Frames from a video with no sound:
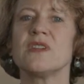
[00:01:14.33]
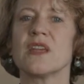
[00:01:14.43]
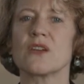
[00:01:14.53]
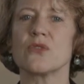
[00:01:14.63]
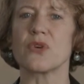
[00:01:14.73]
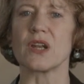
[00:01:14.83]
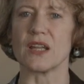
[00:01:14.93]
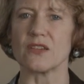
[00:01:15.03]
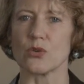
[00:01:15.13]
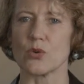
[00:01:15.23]
die deren
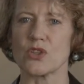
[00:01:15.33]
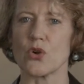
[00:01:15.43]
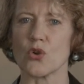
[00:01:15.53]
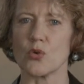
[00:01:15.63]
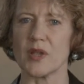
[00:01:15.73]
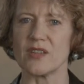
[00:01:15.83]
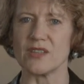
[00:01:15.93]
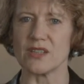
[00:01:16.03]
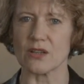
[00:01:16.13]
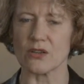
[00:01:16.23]
Verletzungen
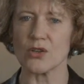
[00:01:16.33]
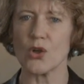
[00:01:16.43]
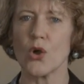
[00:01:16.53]
dokumentieren